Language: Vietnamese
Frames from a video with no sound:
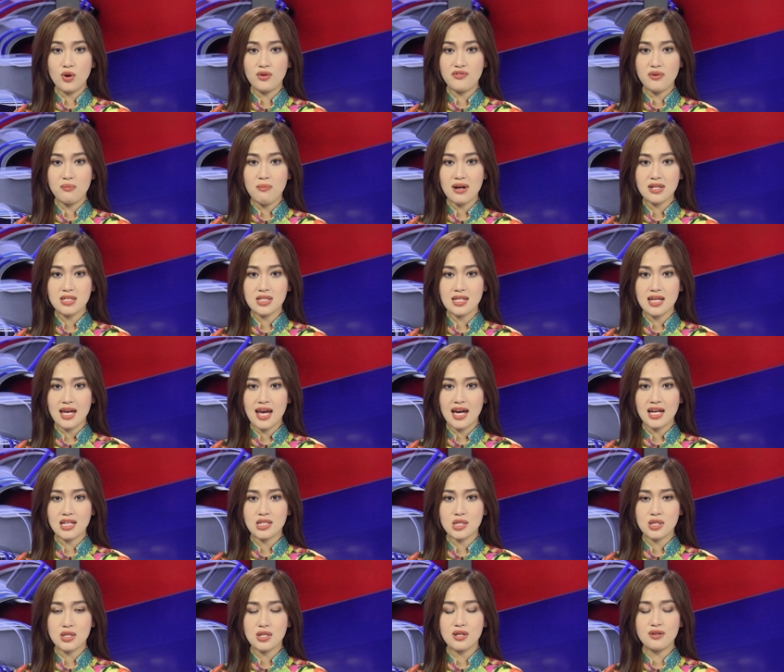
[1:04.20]
với bác sĩ
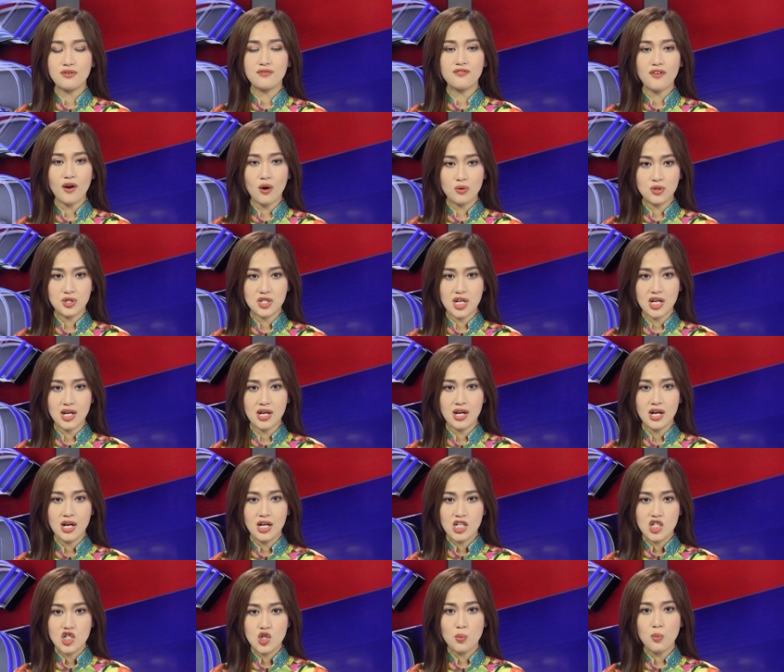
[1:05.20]
Anthony Fauci
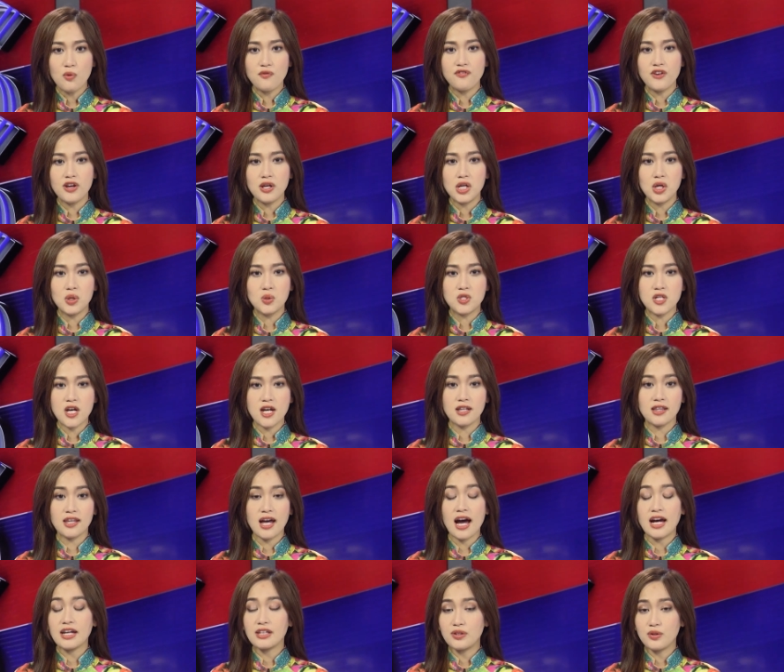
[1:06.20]
trong một phiên điều trần
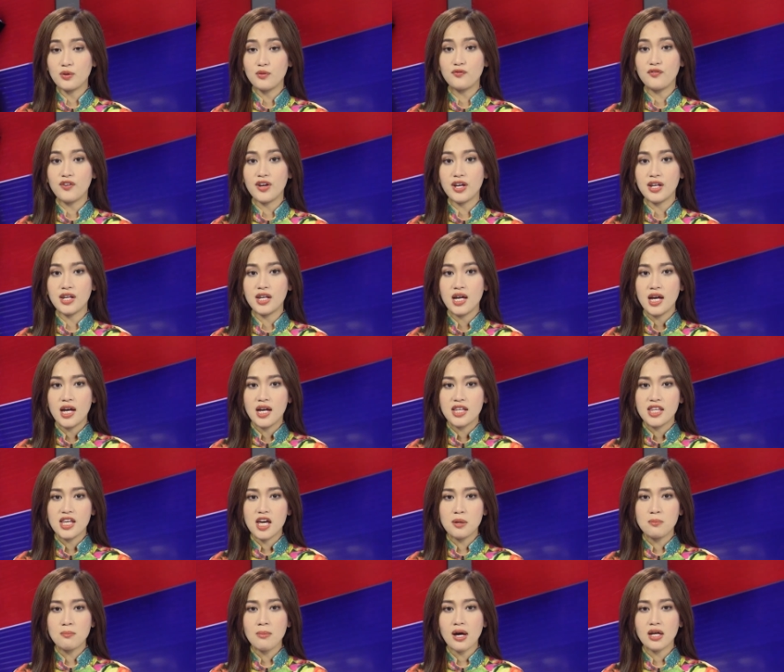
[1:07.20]
tại Thượng viện,
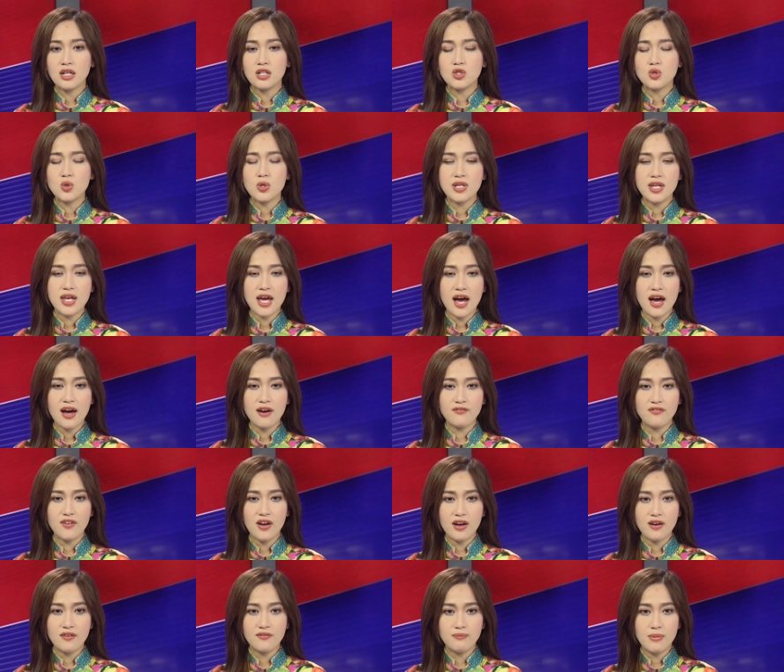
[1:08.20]
nhấn mạnh chuyên gia
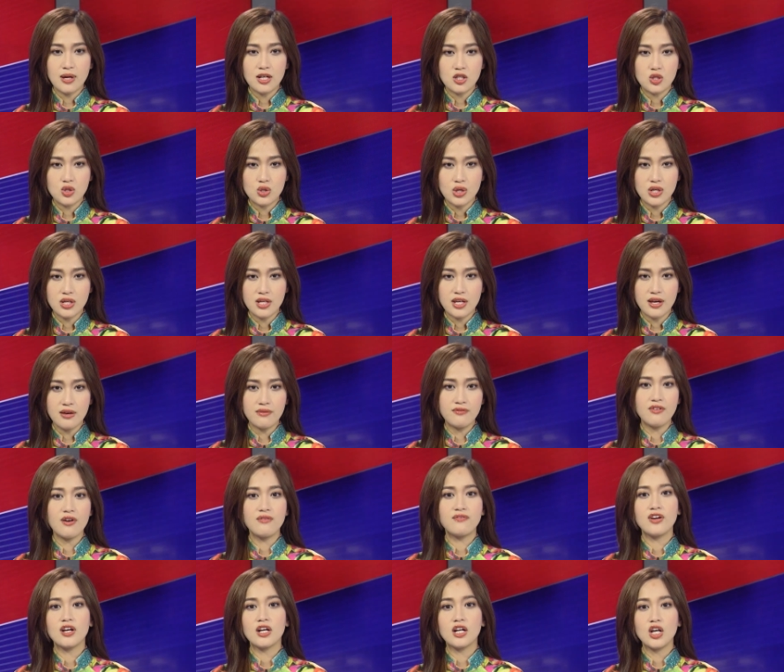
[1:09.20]
về bệnh truyền nhiễm
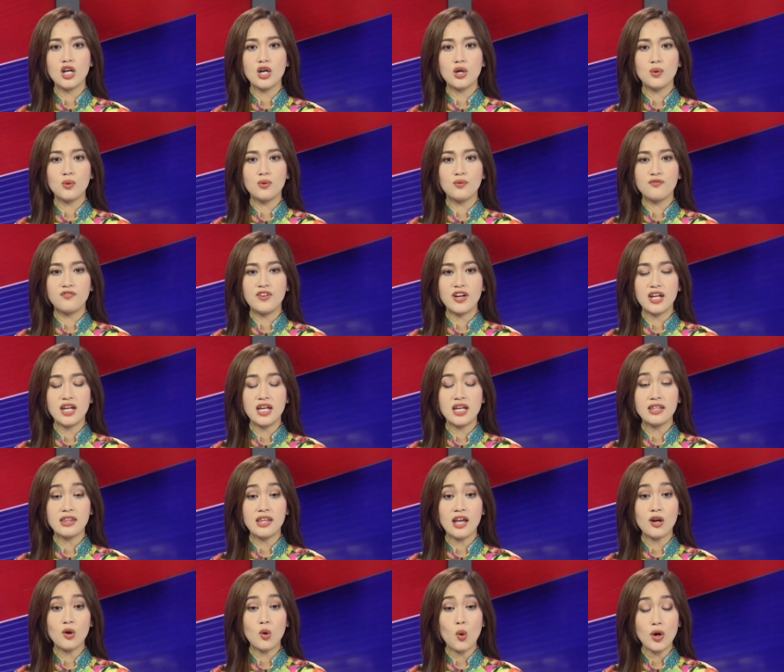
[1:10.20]
về việc liệu Viện Y
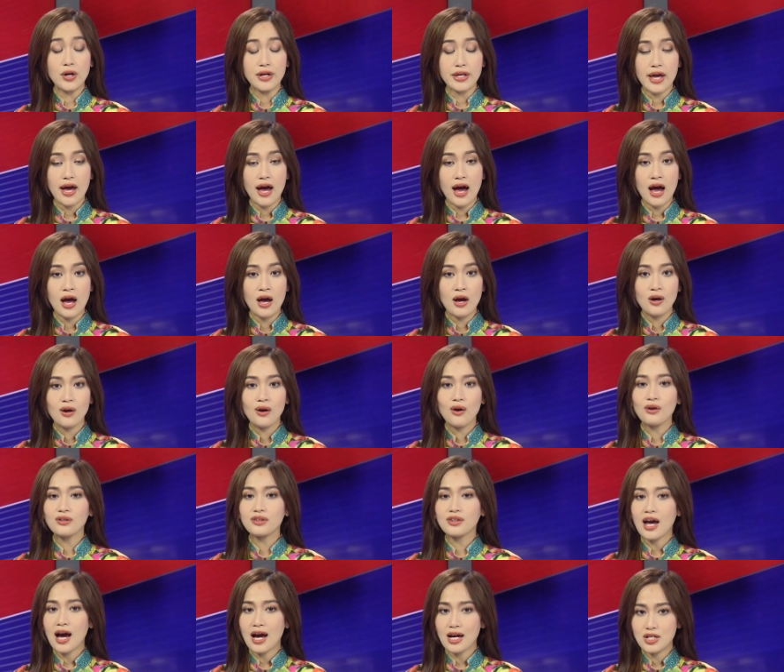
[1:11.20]
tế Quốc gia có
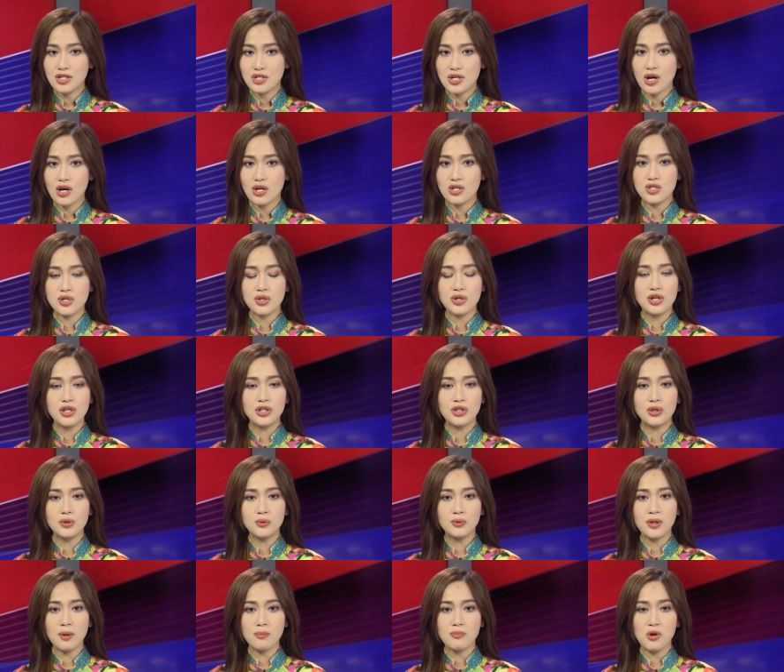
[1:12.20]
tài trợ cho nghiên
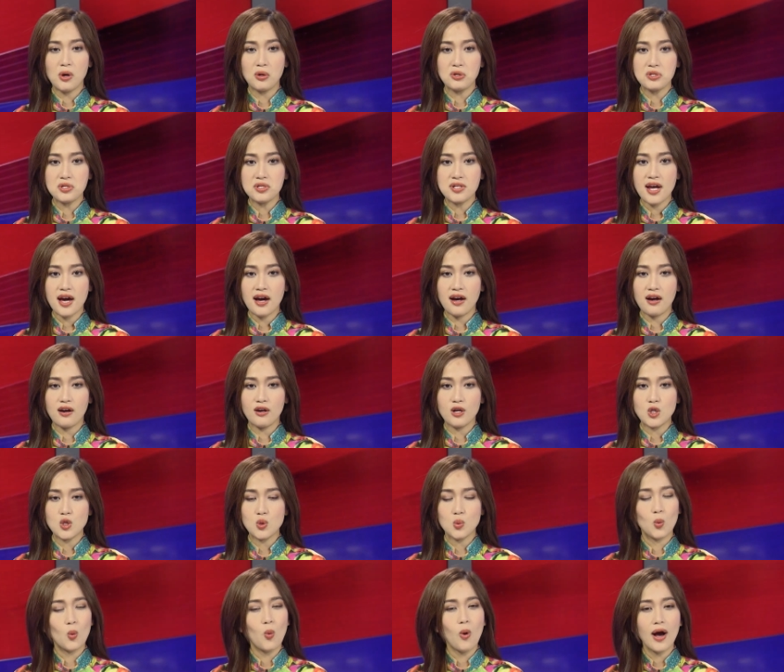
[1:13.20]
cứu thăm dò chức năng ở
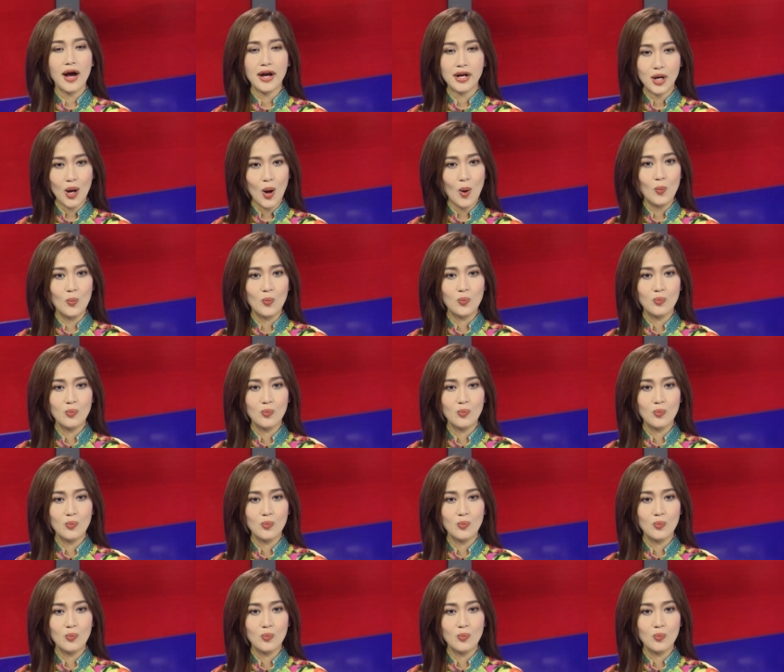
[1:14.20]
Trung Quốc hay không.